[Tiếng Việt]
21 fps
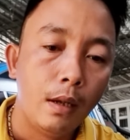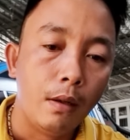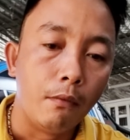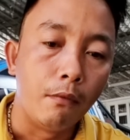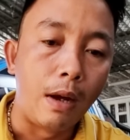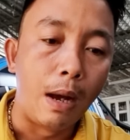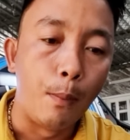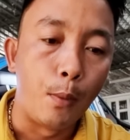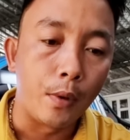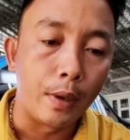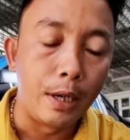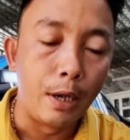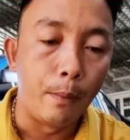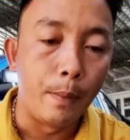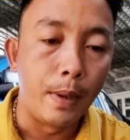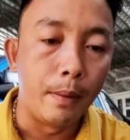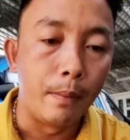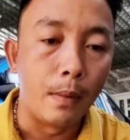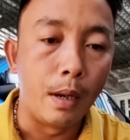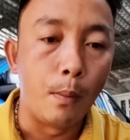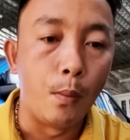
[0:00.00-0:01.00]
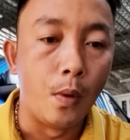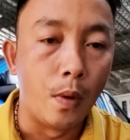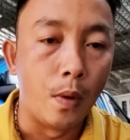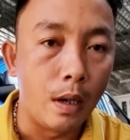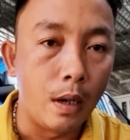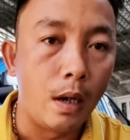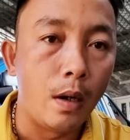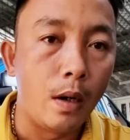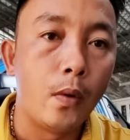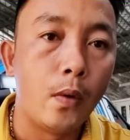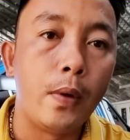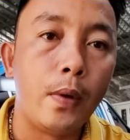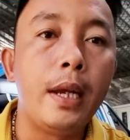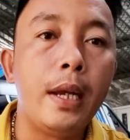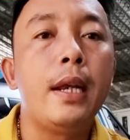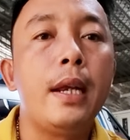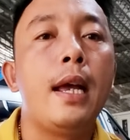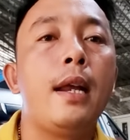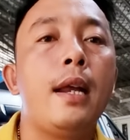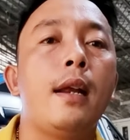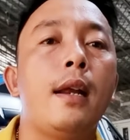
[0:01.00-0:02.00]
và một điều mình muốn lưu ý
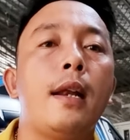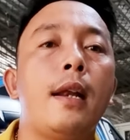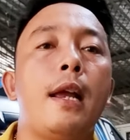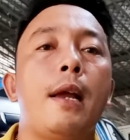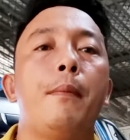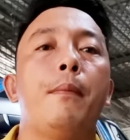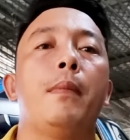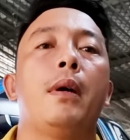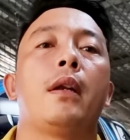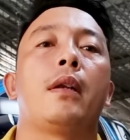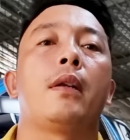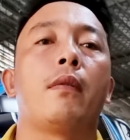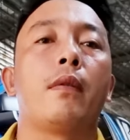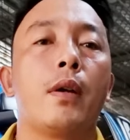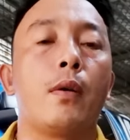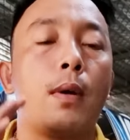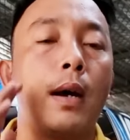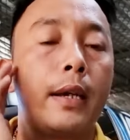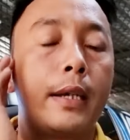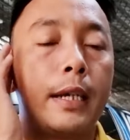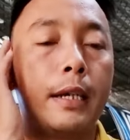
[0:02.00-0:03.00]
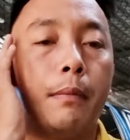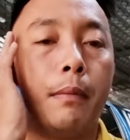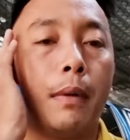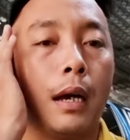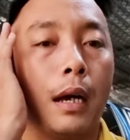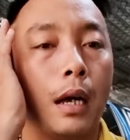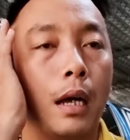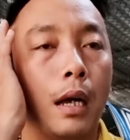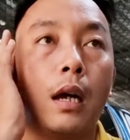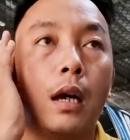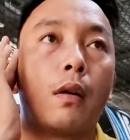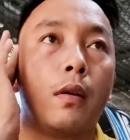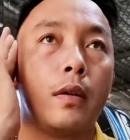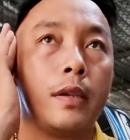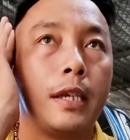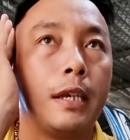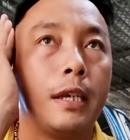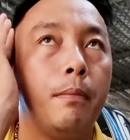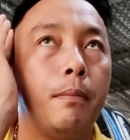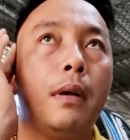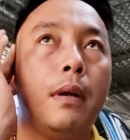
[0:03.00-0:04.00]
đến anh em mà trong cái quá trình mà con
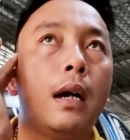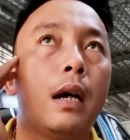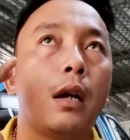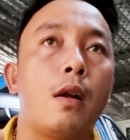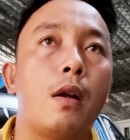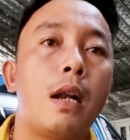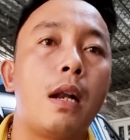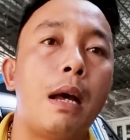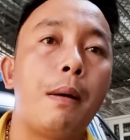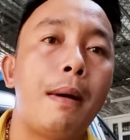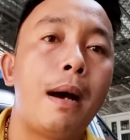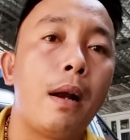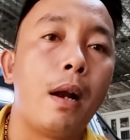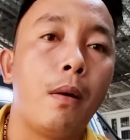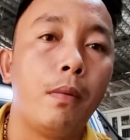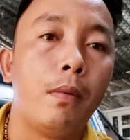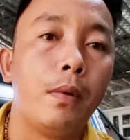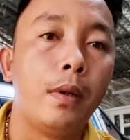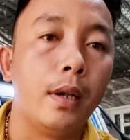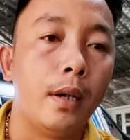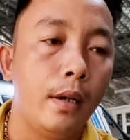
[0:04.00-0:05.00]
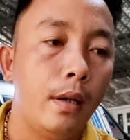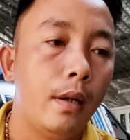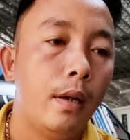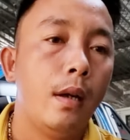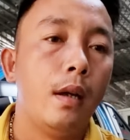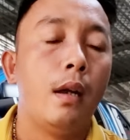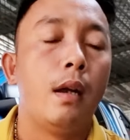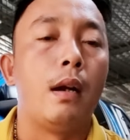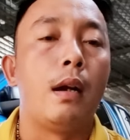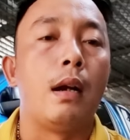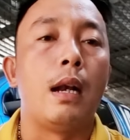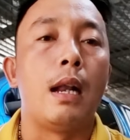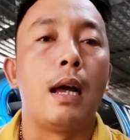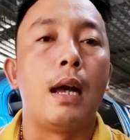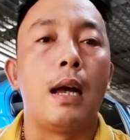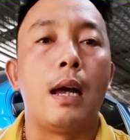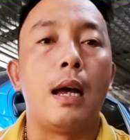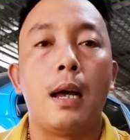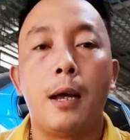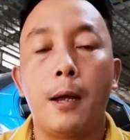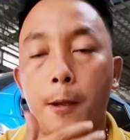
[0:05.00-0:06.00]
chim mà nó đã báo lông nữa
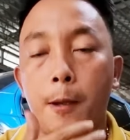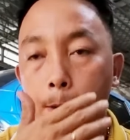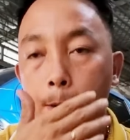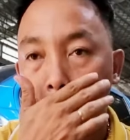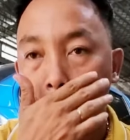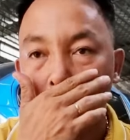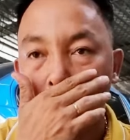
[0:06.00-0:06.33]
là